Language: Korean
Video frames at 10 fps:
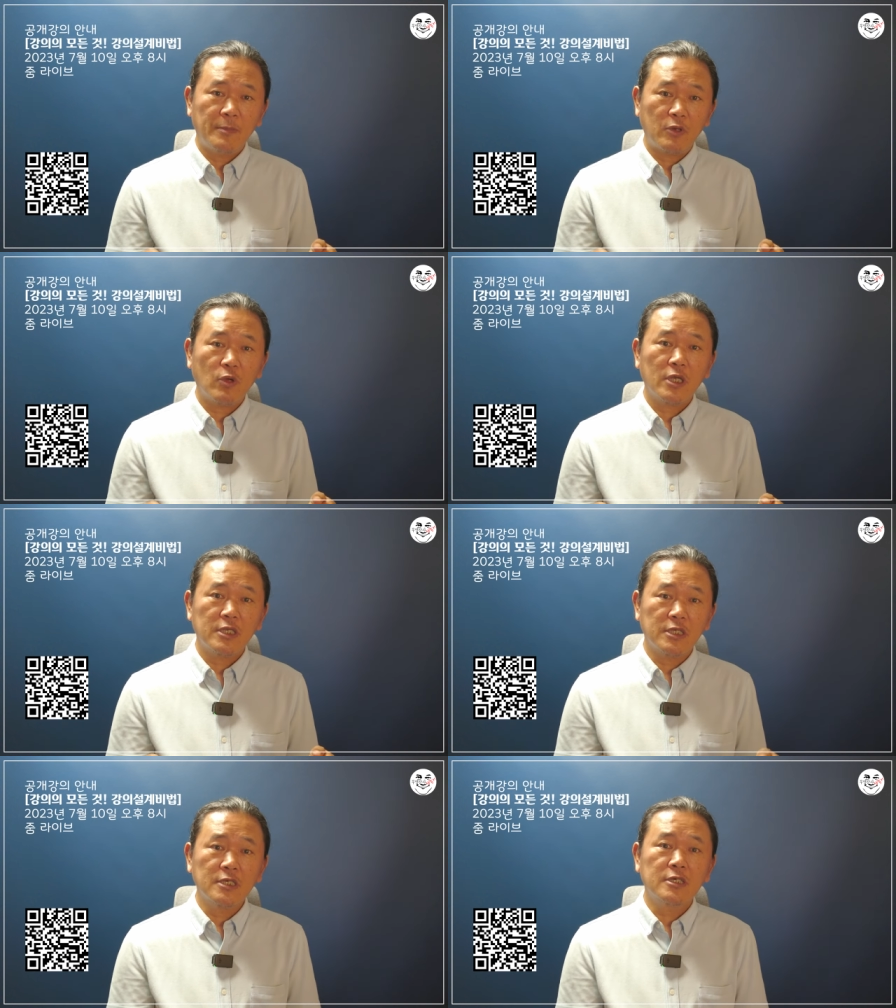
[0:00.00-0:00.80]

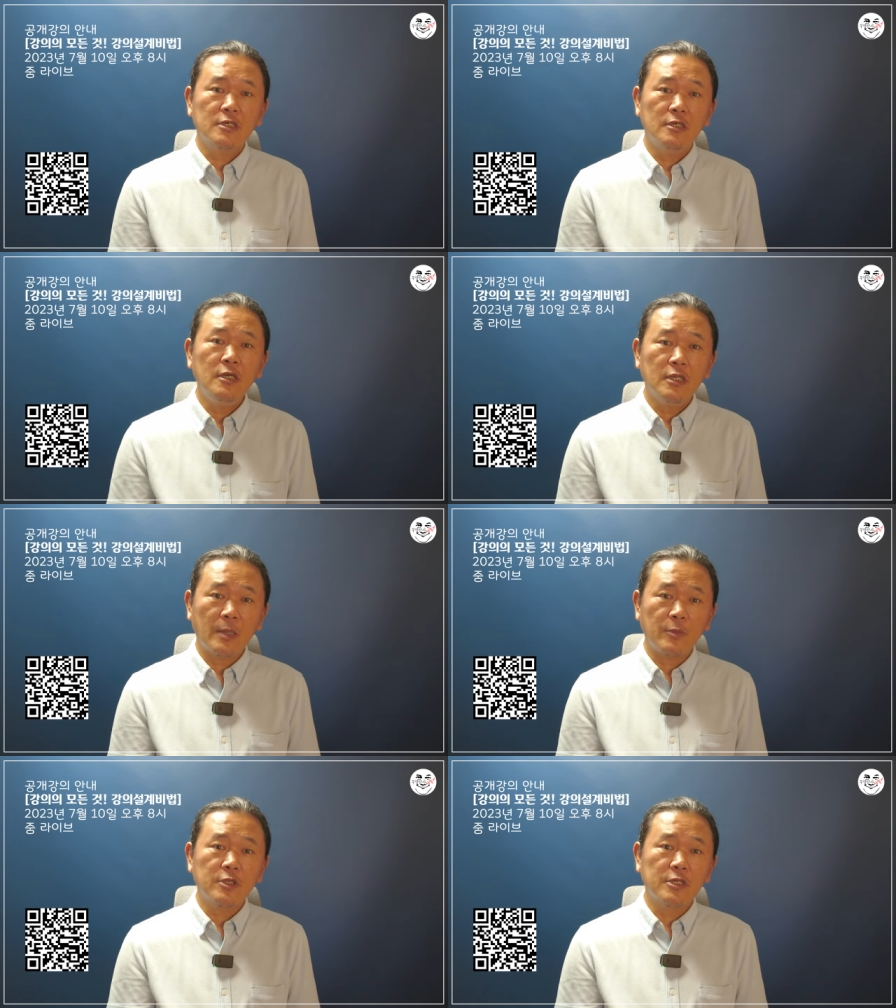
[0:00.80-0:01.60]
바로가기 링크를
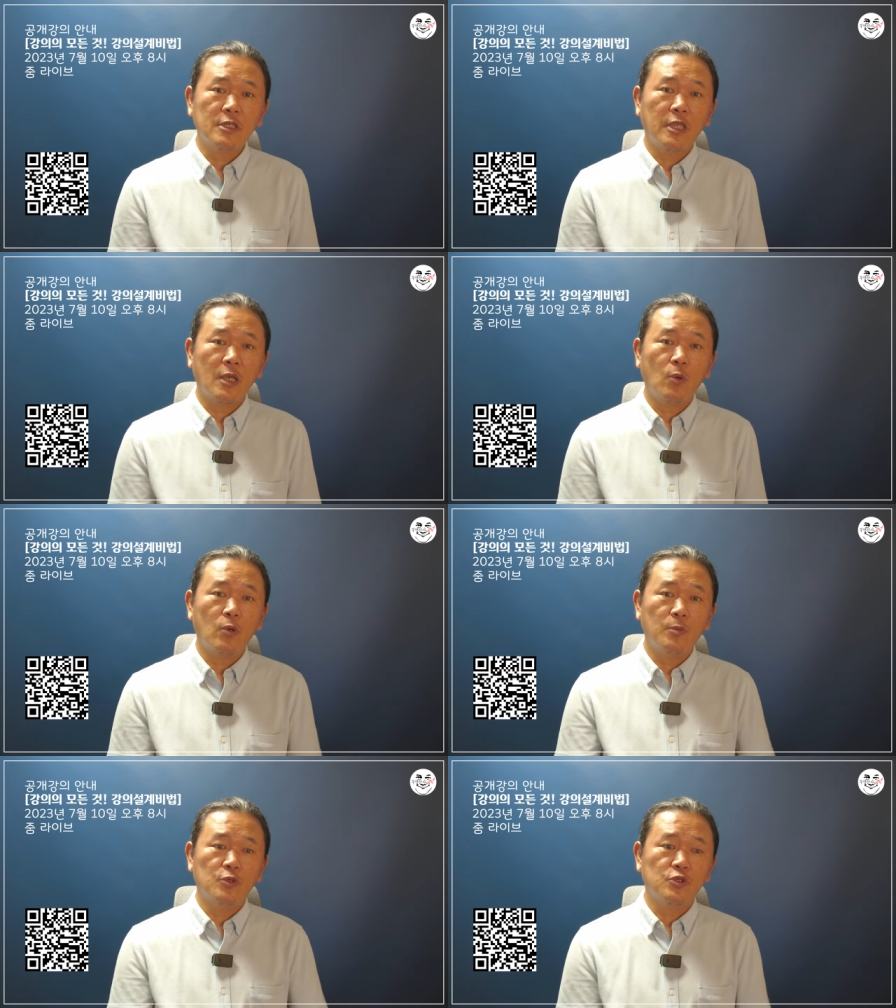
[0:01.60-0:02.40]
남겨드릴 테니까
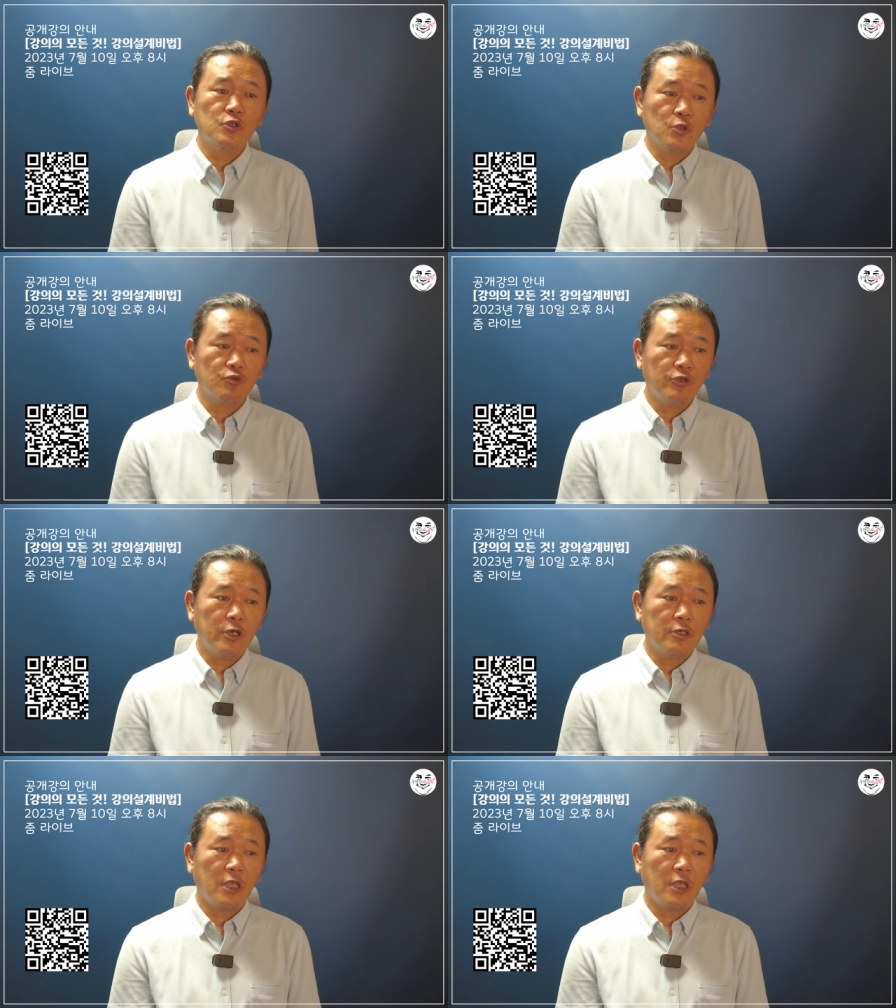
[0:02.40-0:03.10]
그 보셔도 좋고요.